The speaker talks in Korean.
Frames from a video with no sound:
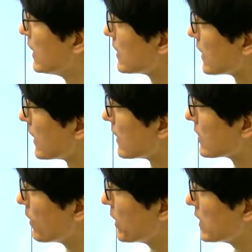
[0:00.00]
자,
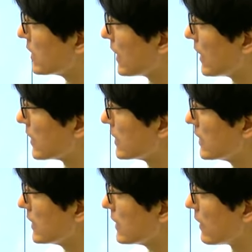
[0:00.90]
첫 번째
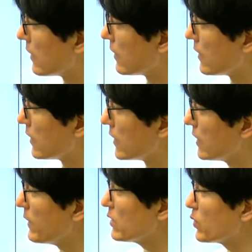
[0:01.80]
사항은 어,
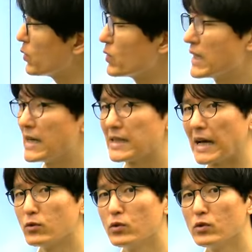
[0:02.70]
일반적으로 우리가
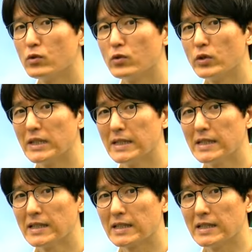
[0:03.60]
다루고
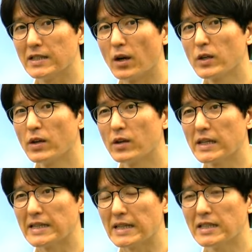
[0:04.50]
있는 그
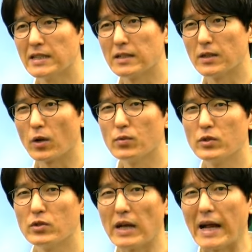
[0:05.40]
영역이 사실 이제
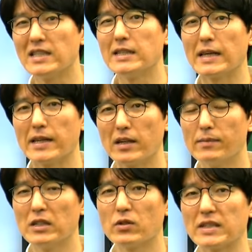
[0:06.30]
여러분들도 아시잖아요.
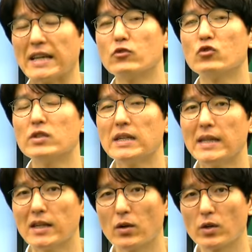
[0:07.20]
일반적으로 자주
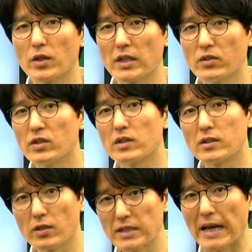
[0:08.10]
출제되는 영역이 그,
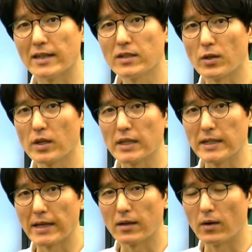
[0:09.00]
그렇지 않은 영역이
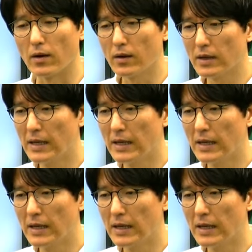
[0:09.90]
있다는 거.